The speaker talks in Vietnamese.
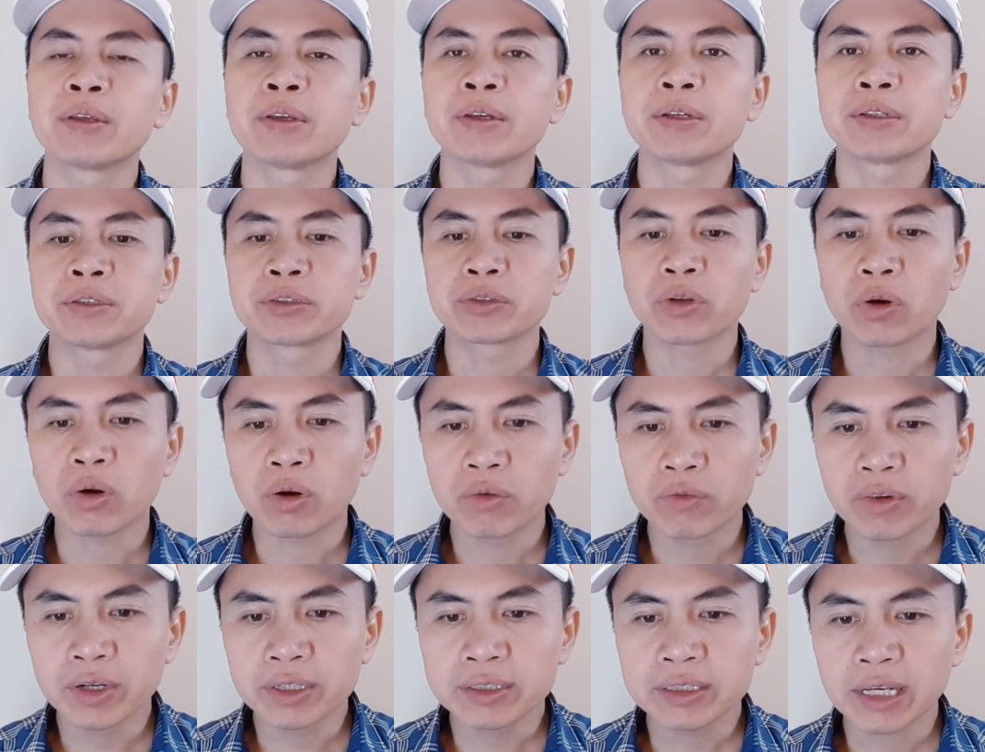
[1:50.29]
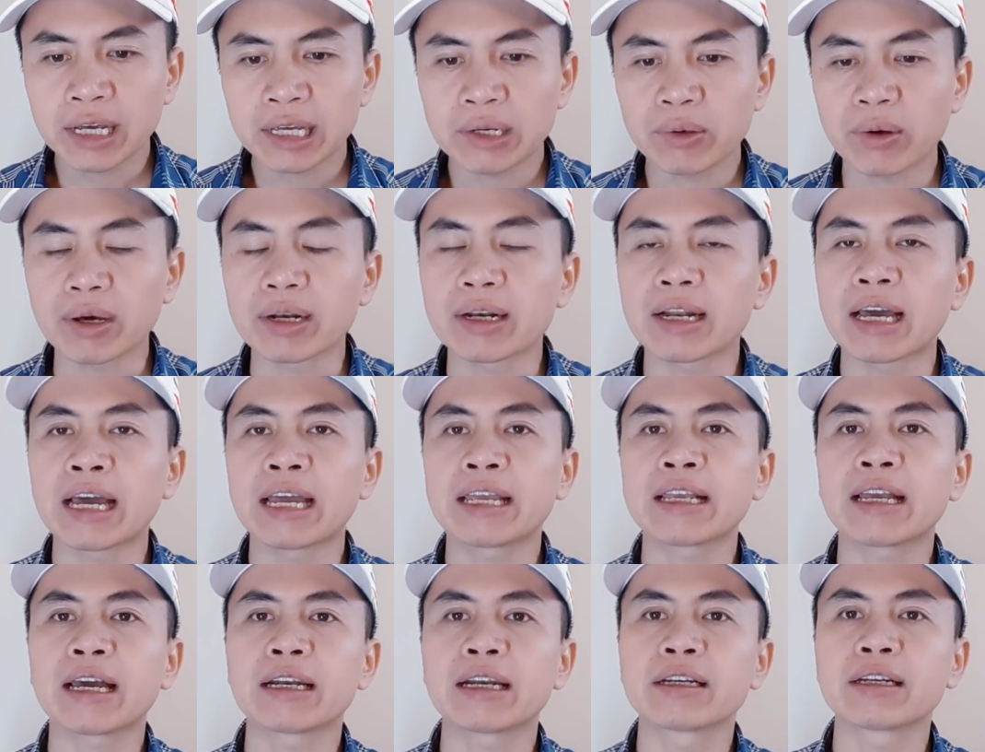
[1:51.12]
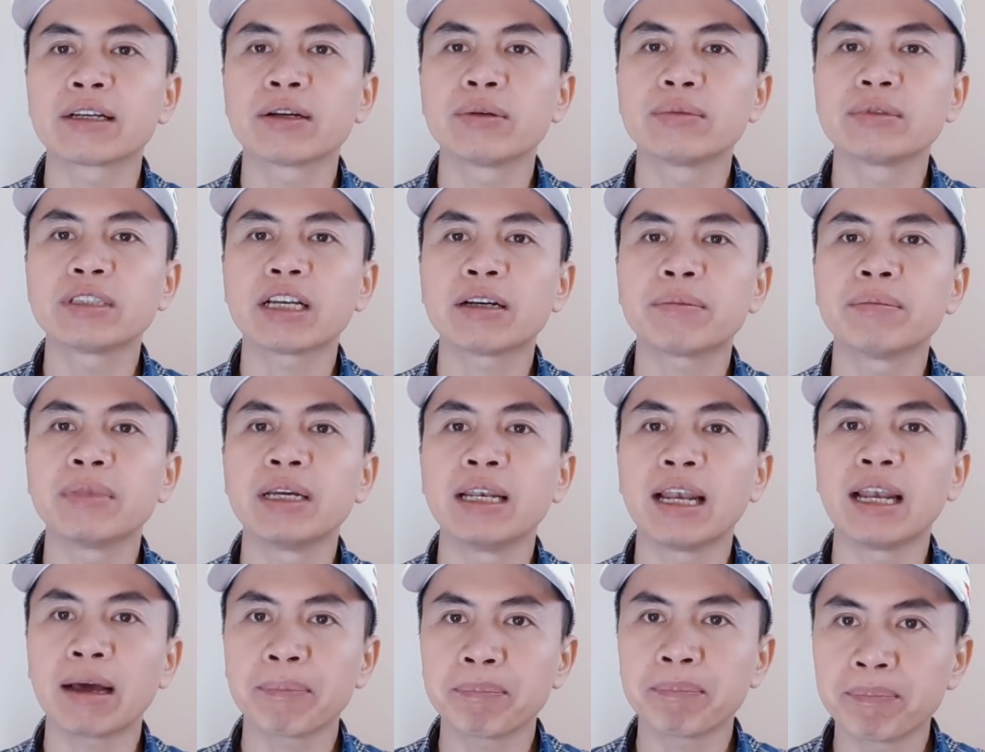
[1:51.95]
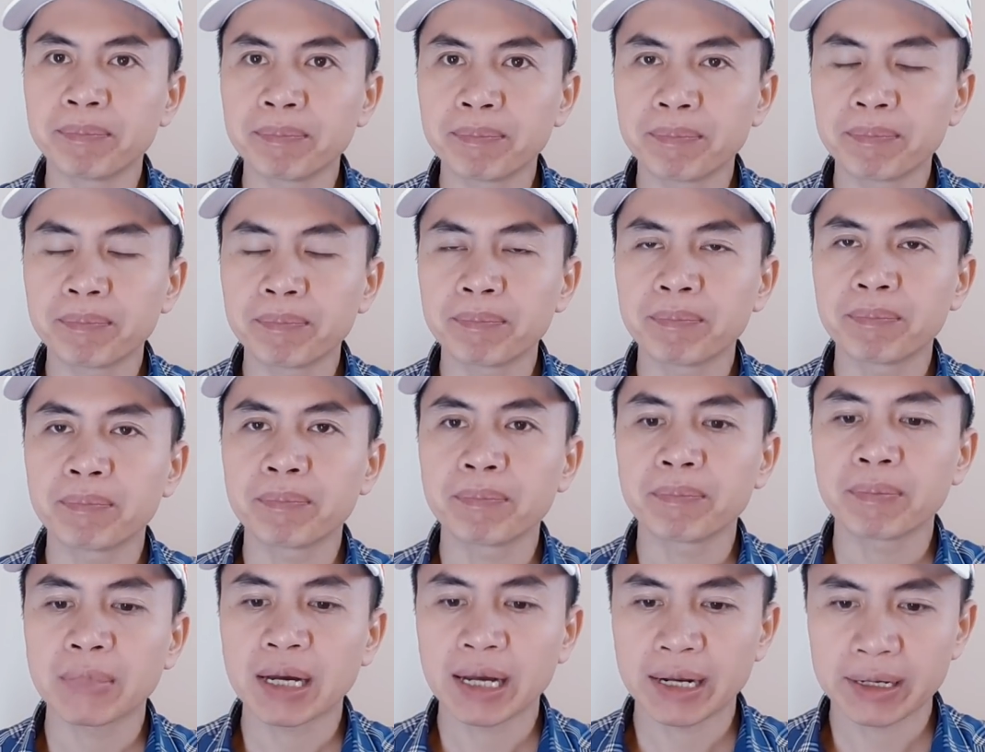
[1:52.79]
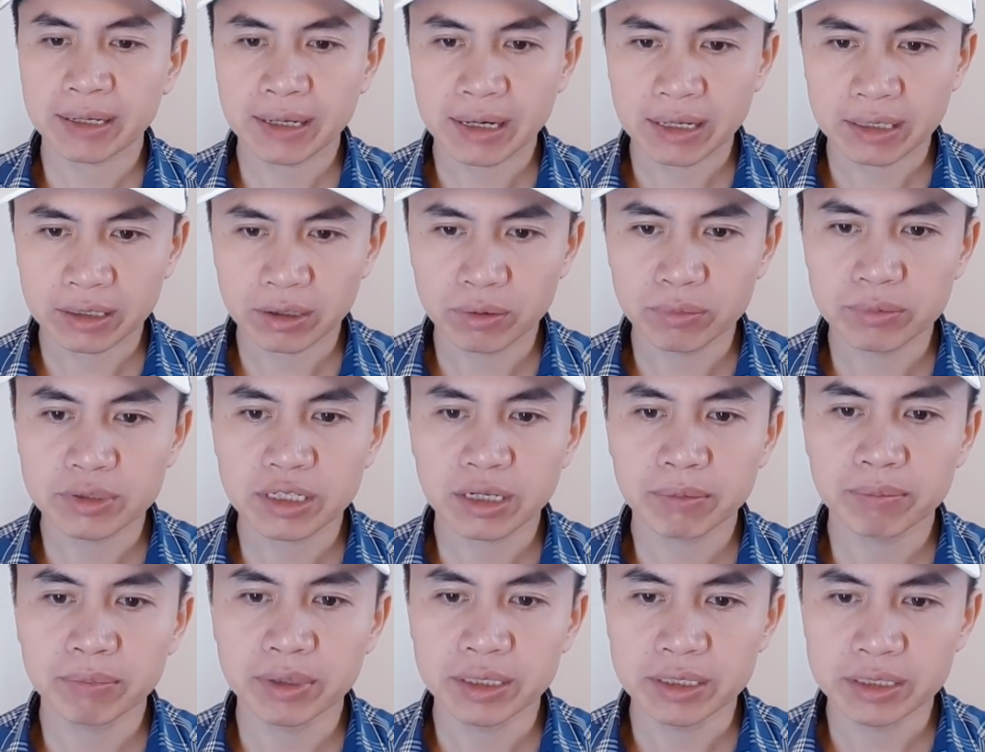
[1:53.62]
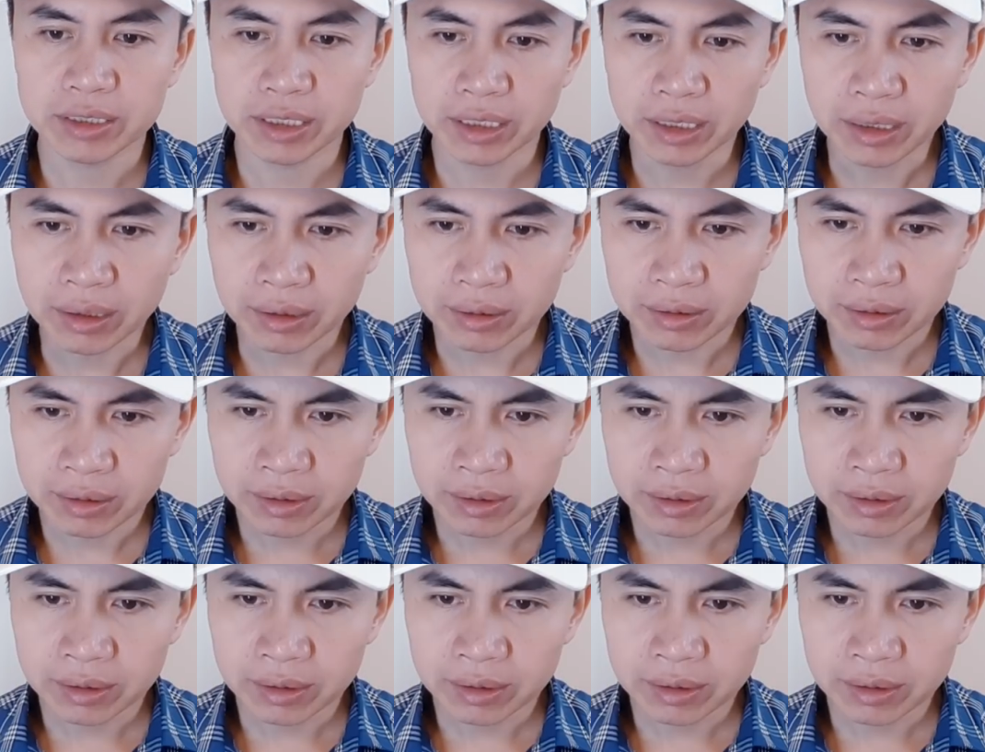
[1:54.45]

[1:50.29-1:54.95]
so với giai đoạn 2015 2019